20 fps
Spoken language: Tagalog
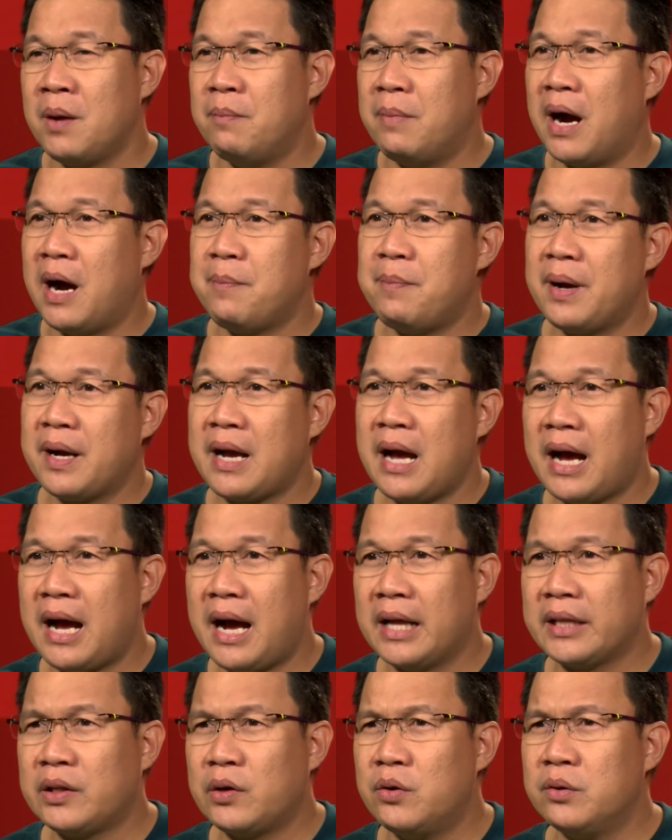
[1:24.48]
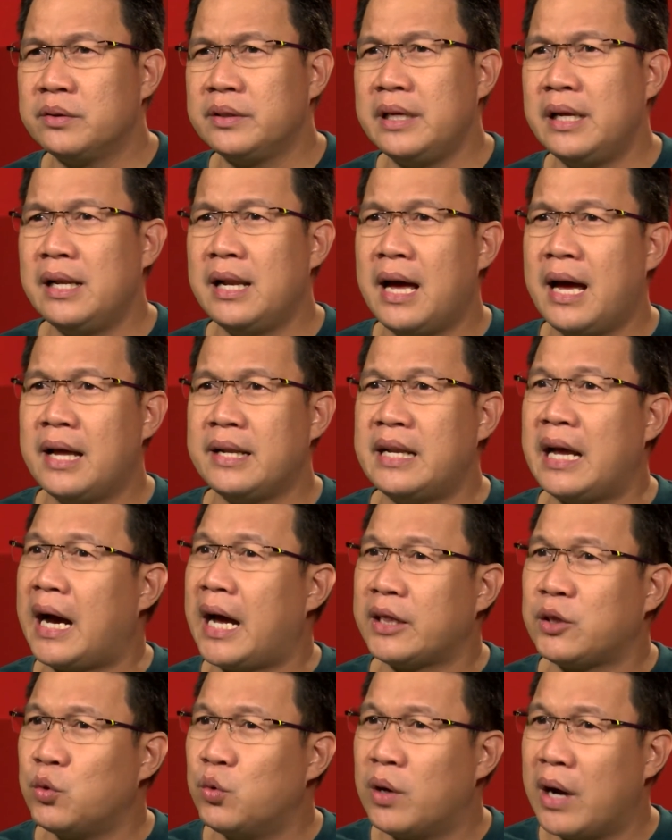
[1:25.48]
Mga pagkakataong tila
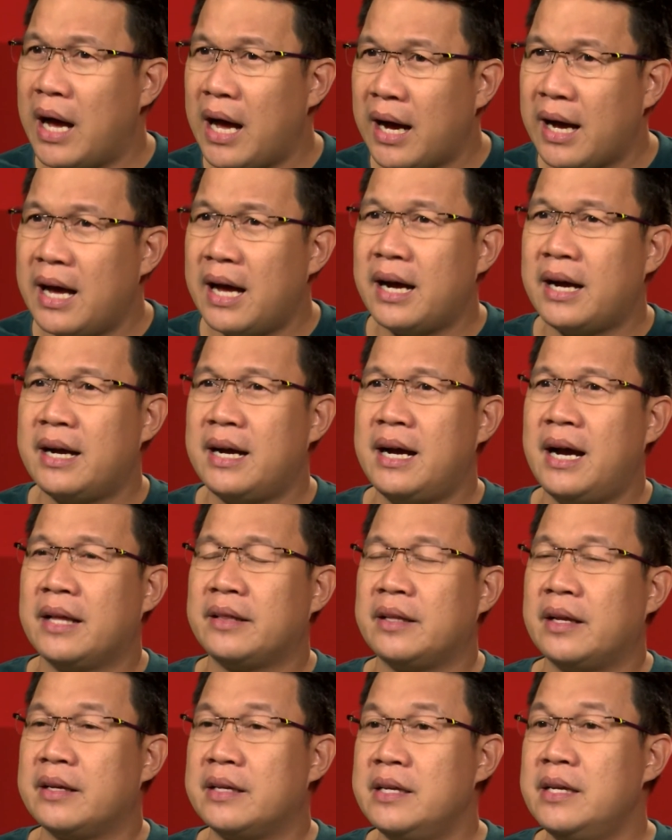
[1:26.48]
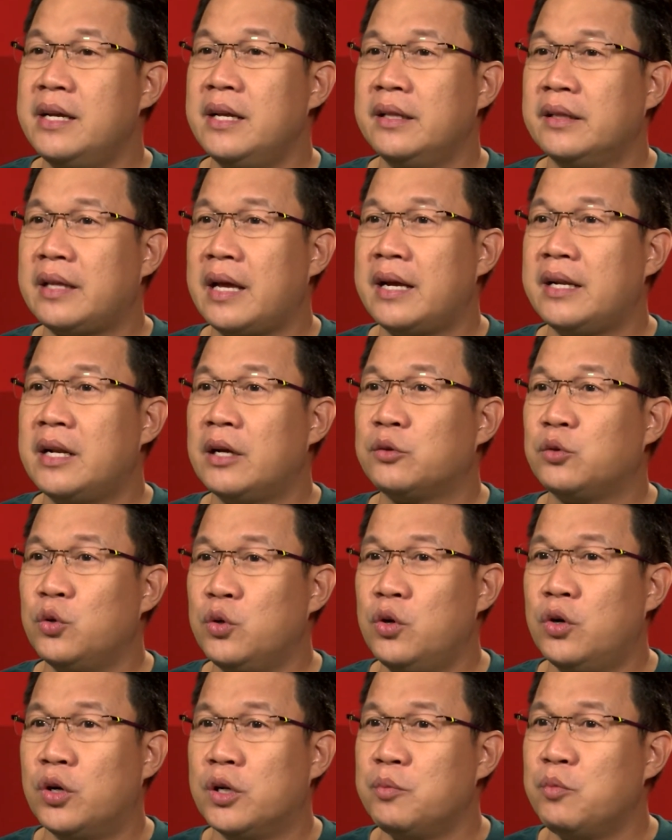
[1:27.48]
nakatunganga ka at naghihintay ng
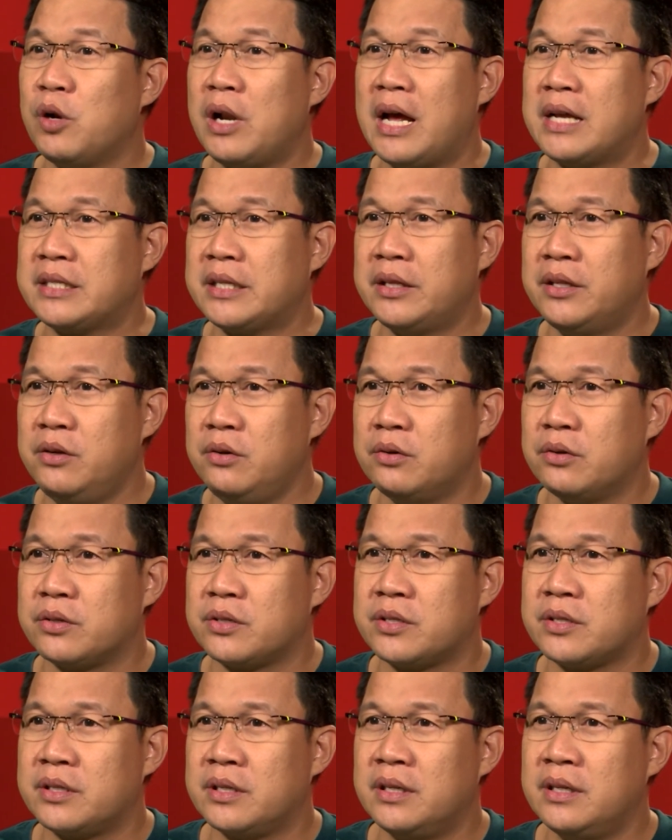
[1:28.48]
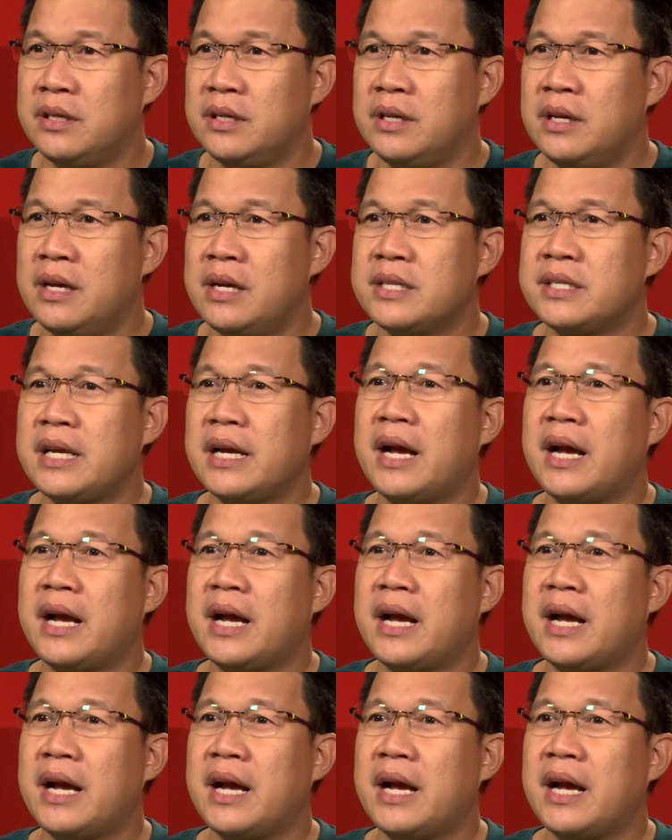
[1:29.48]
tugon mula sa Diyos. Sa